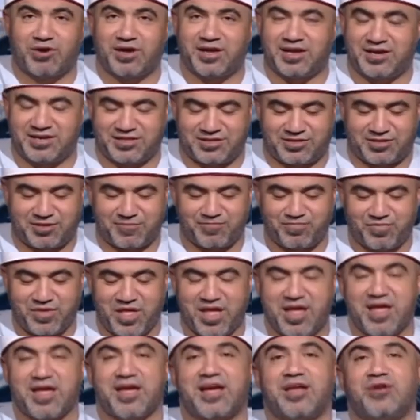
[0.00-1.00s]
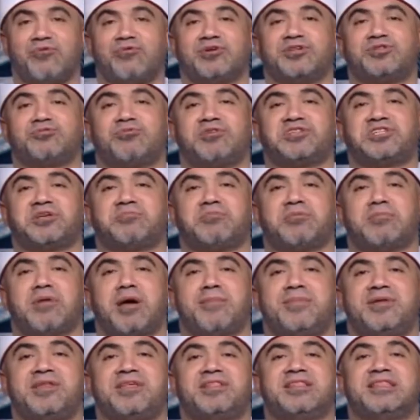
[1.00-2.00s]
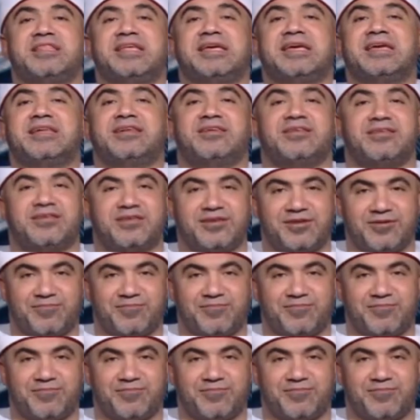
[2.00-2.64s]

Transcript: وقالت الوسوسه بتبقى بين اتنين